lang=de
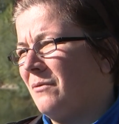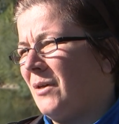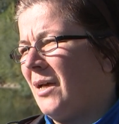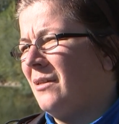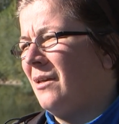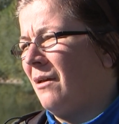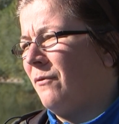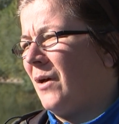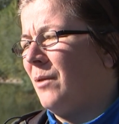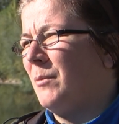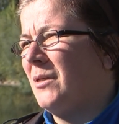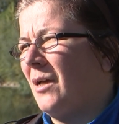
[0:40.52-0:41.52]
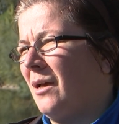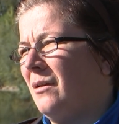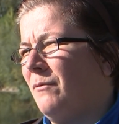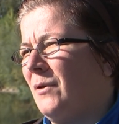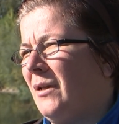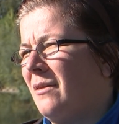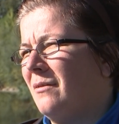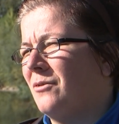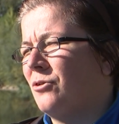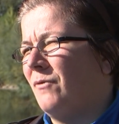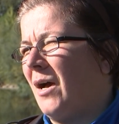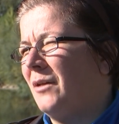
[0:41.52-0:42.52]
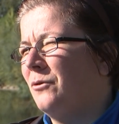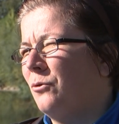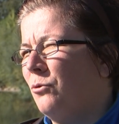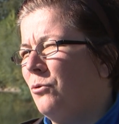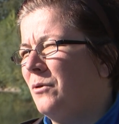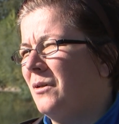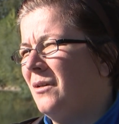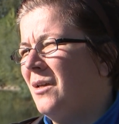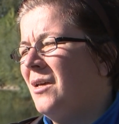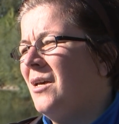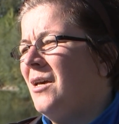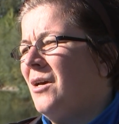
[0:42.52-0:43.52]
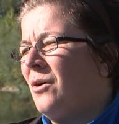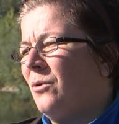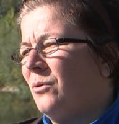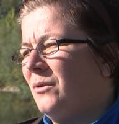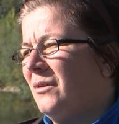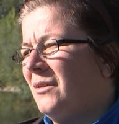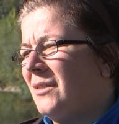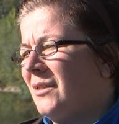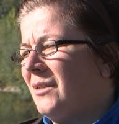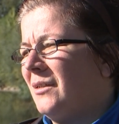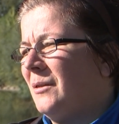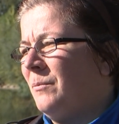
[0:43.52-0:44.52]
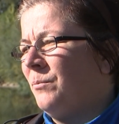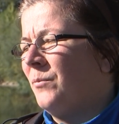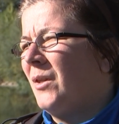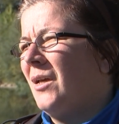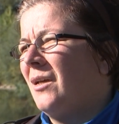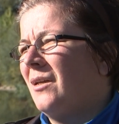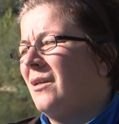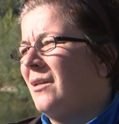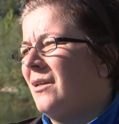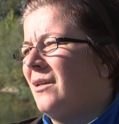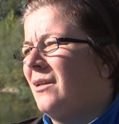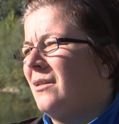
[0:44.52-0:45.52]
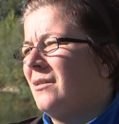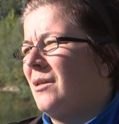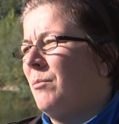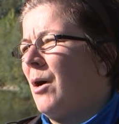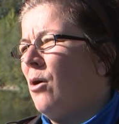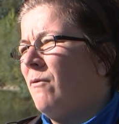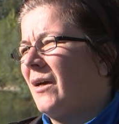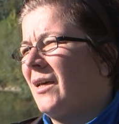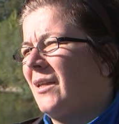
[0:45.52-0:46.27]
Wir hatten einen Fall mit einem verletzten Schwanküken und ähm, der Bauch war